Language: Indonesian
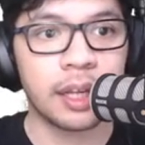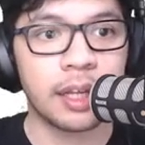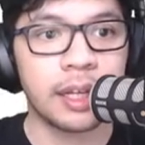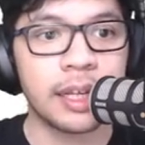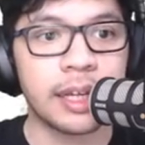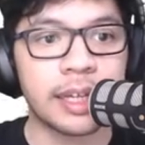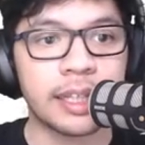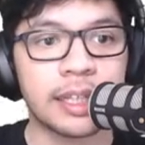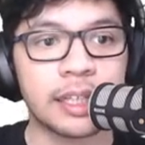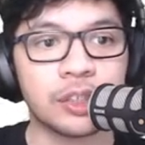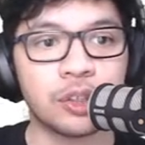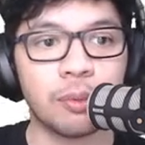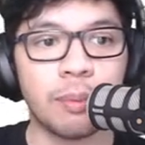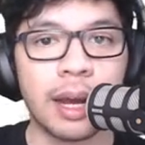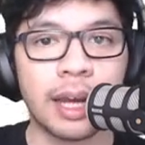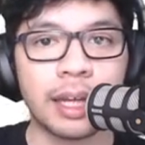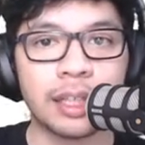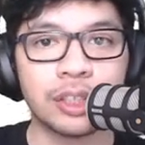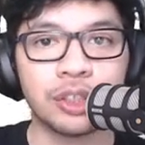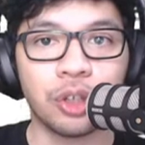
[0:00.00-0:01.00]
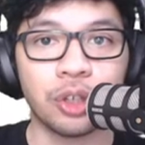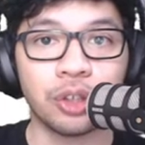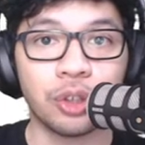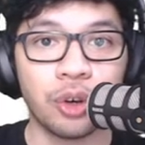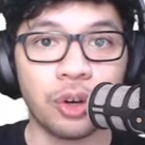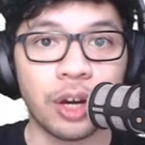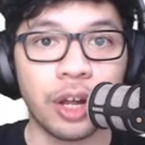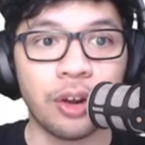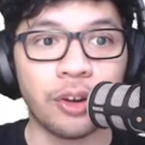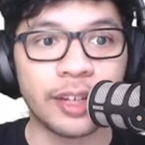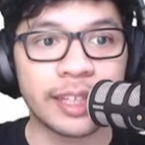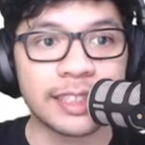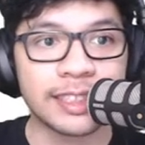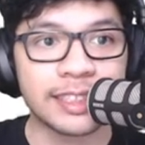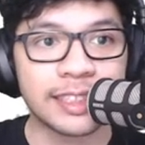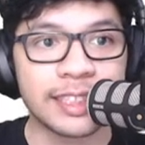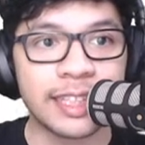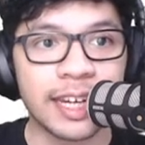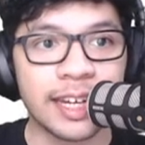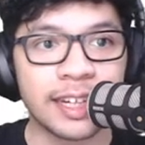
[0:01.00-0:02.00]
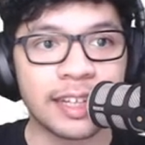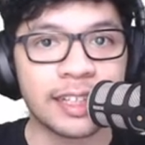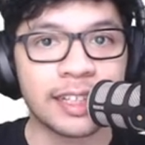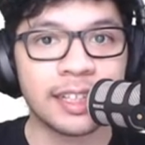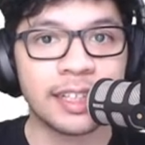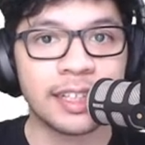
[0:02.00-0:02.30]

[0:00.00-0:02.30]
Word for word: Ini kita coba contoh kalau ngisi ya.